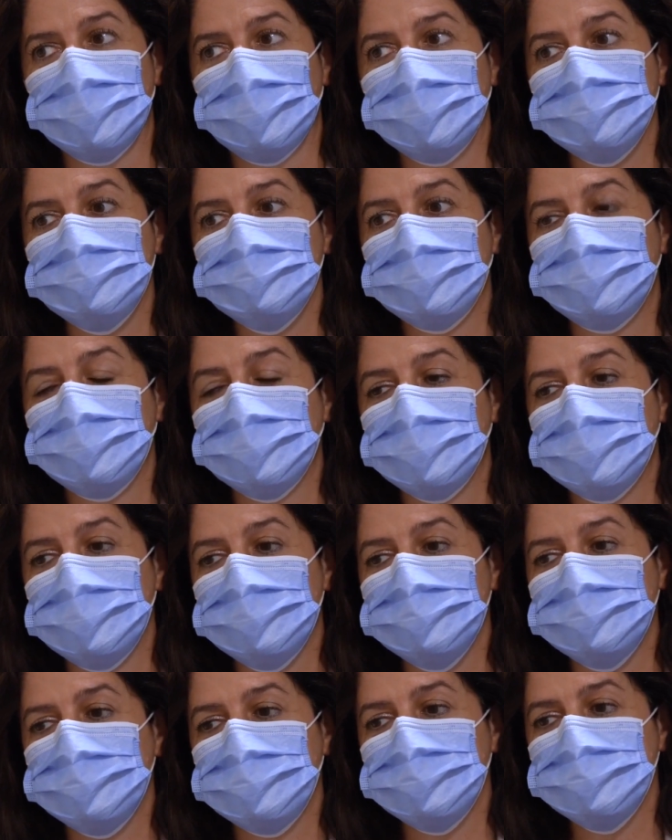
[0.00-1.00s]
aslına
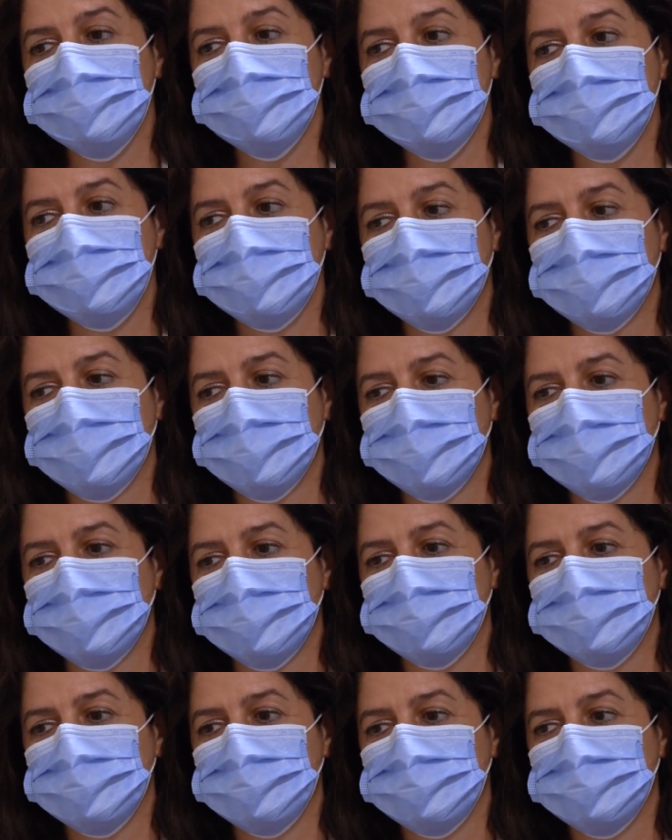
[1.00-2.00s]
bakarsanız
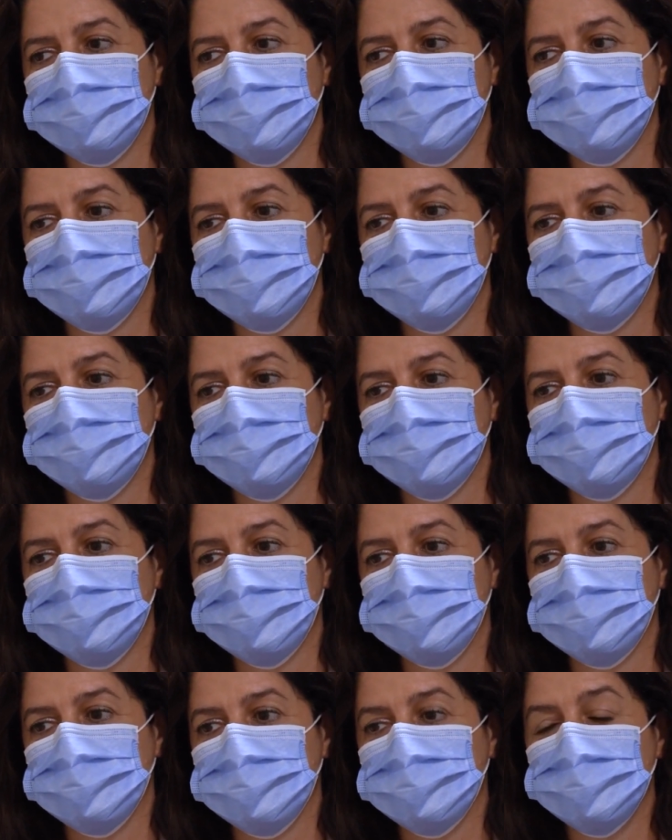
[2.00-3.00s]
ıı,
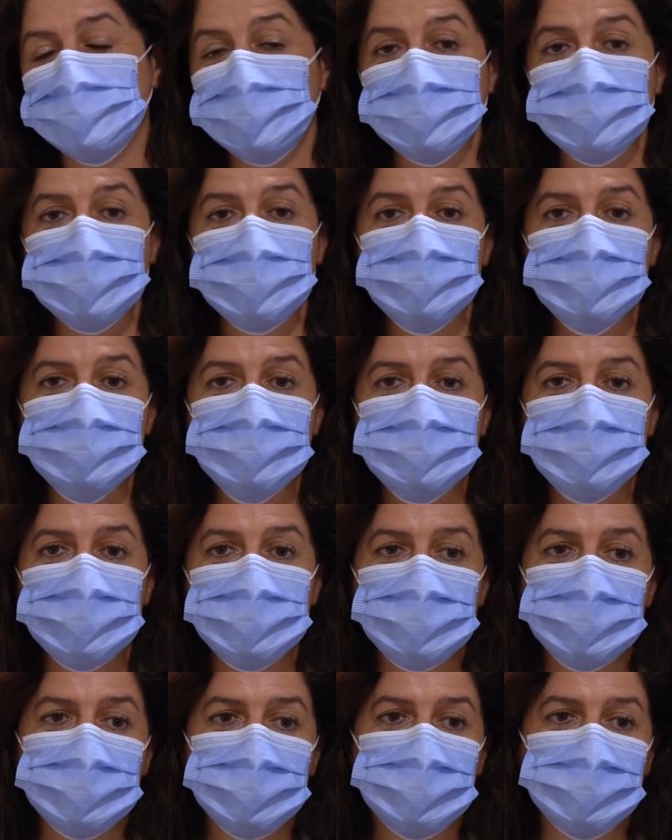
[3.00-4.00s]

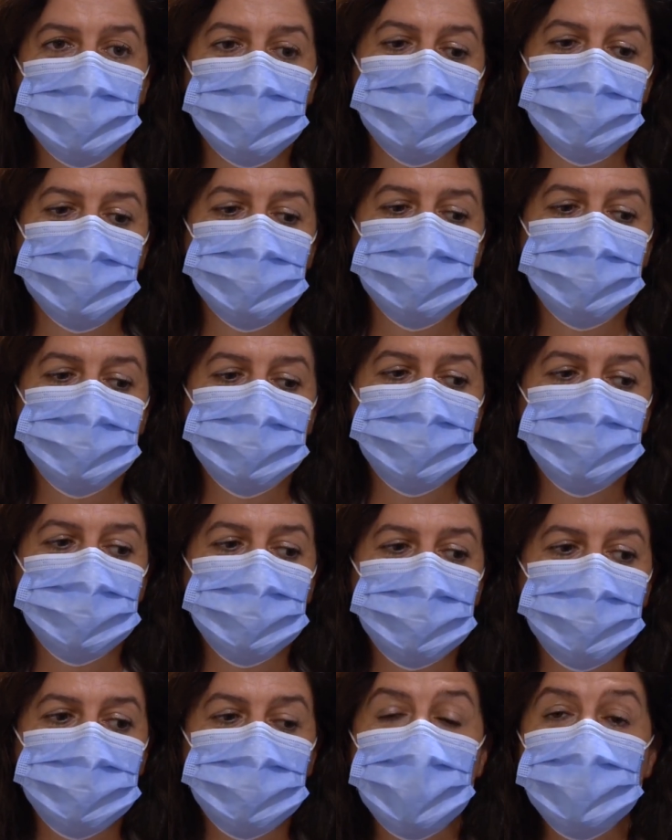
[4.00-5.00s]
pratiğimizde
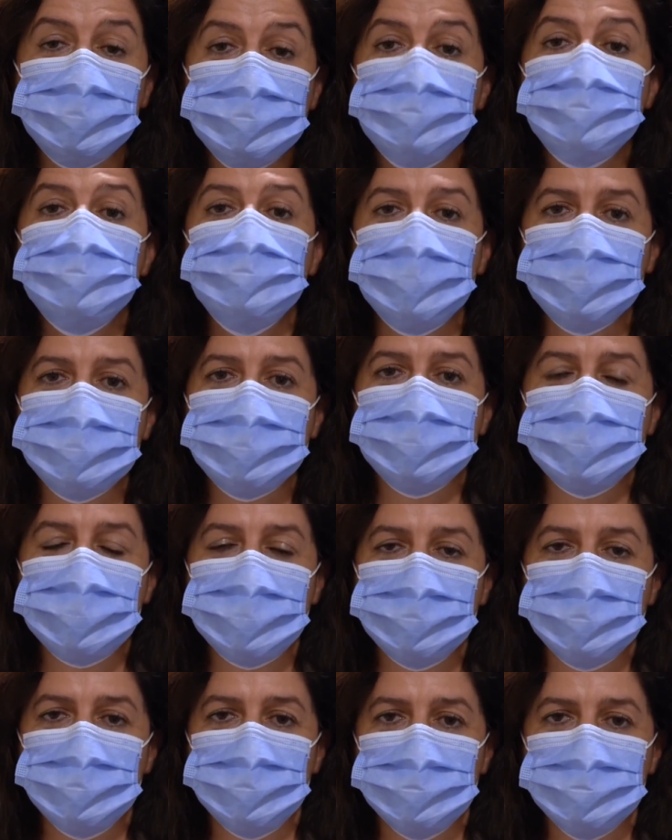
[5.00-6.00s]
farklı bir şey
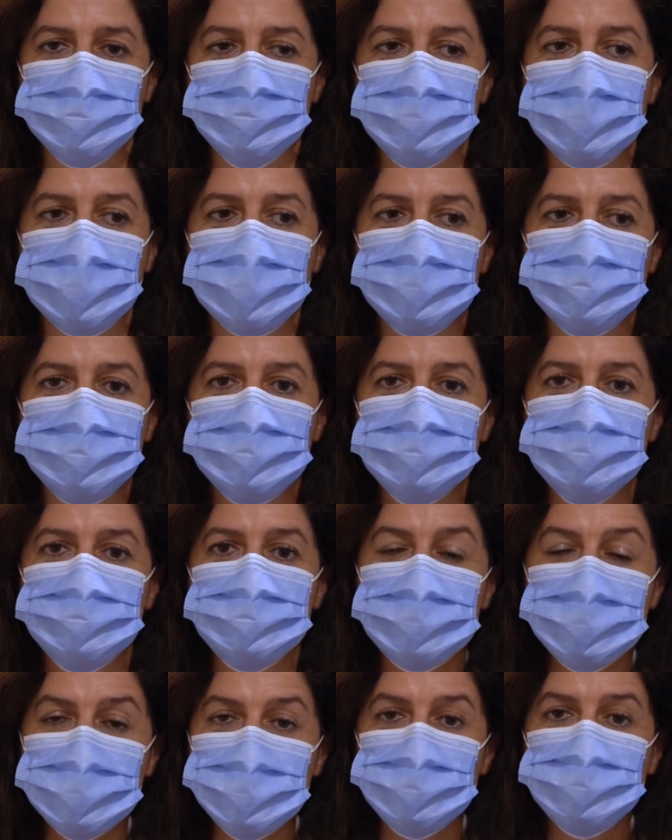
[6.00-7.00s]
deneyimliyoruz. Yani
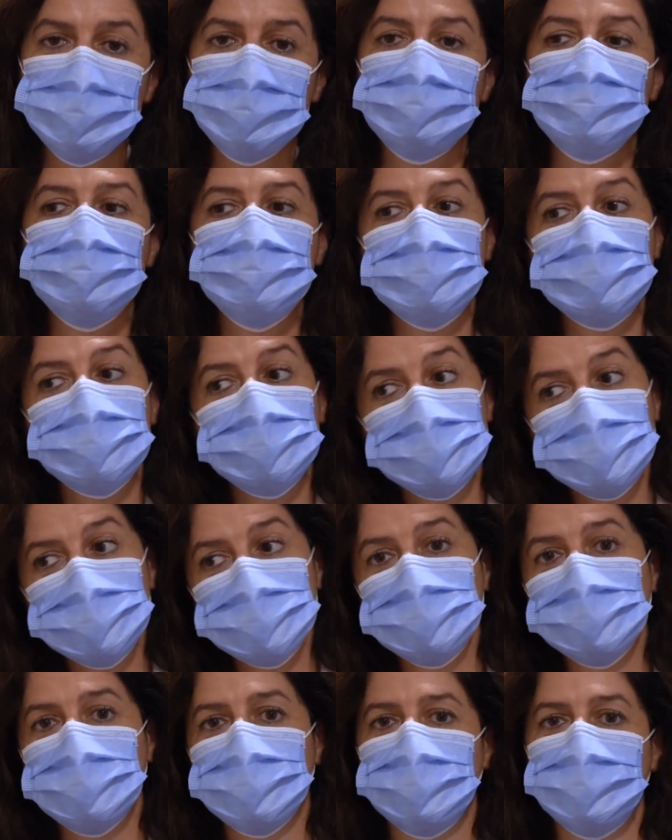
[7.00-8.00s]
bizim bir günümüz
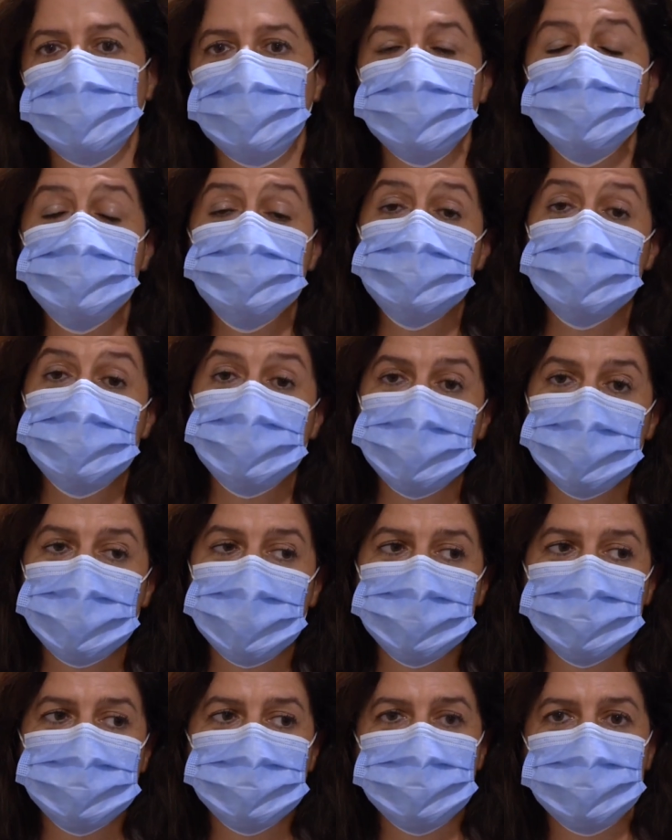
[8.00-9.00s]
diğeriyle hiçbir zaman
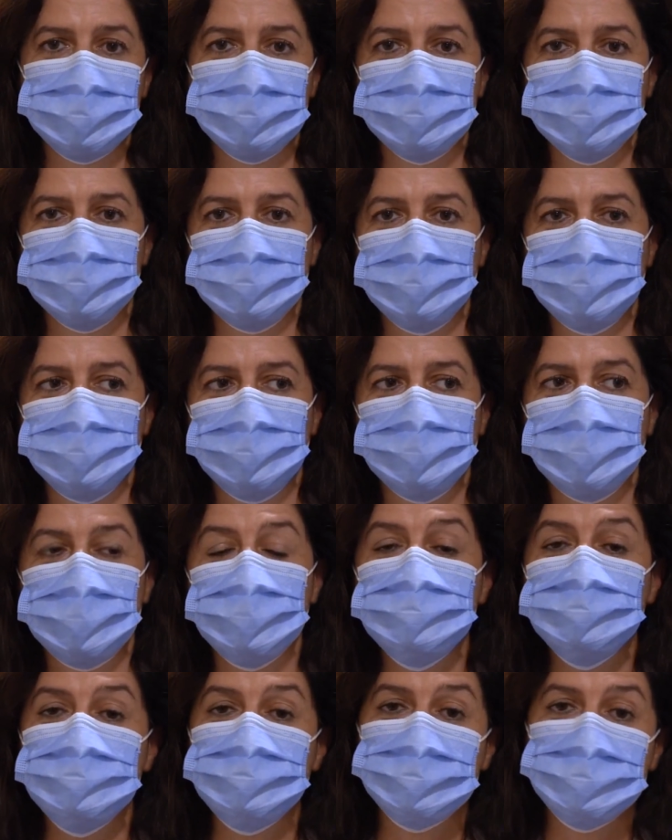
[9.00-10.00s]
aynı değil.
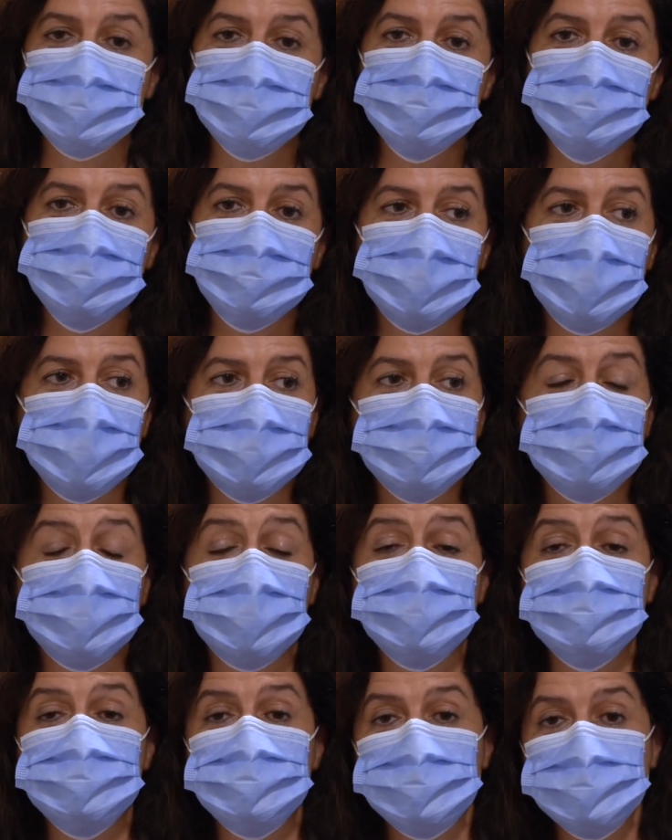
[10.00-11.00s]
Hastalarımız farklı,
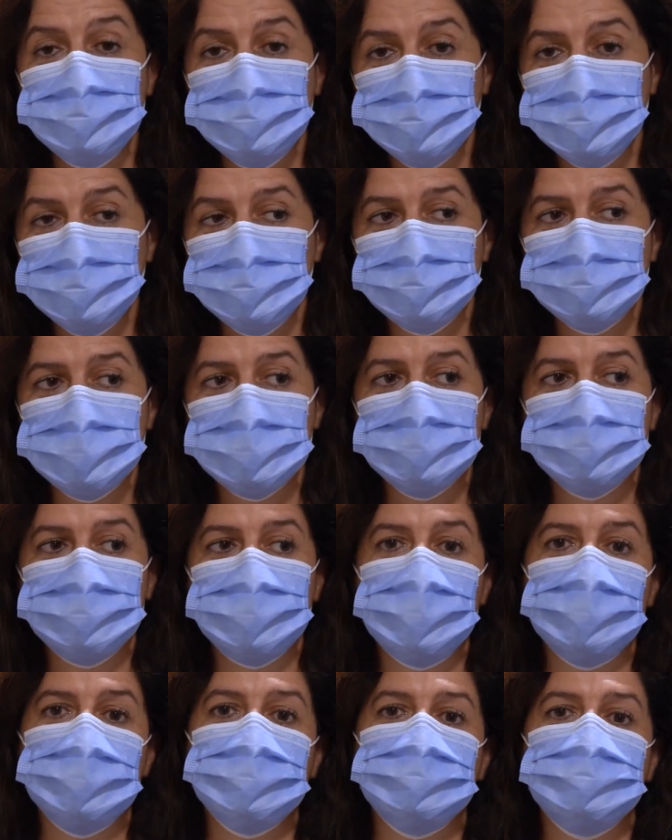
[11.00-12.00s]
hastalık durumları
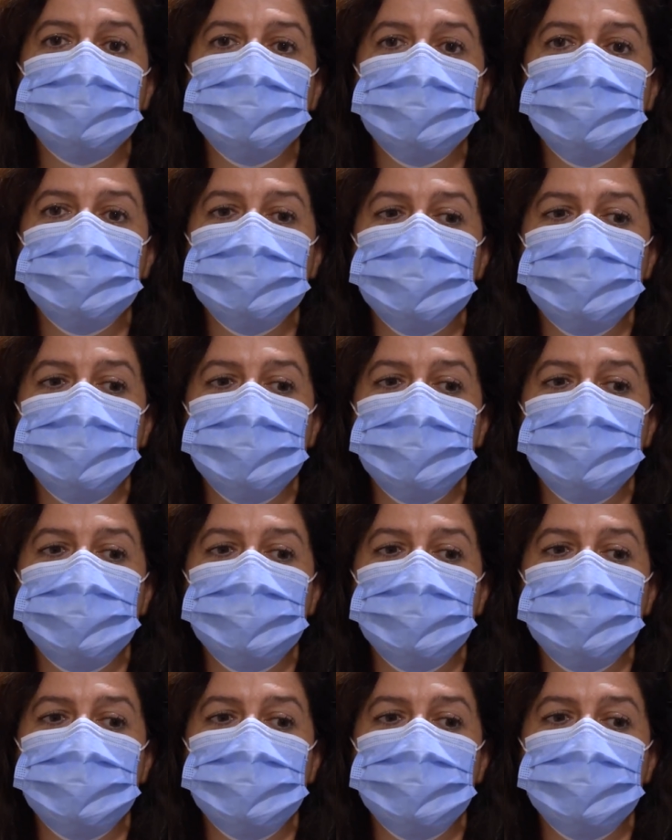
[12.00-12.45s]
farklı.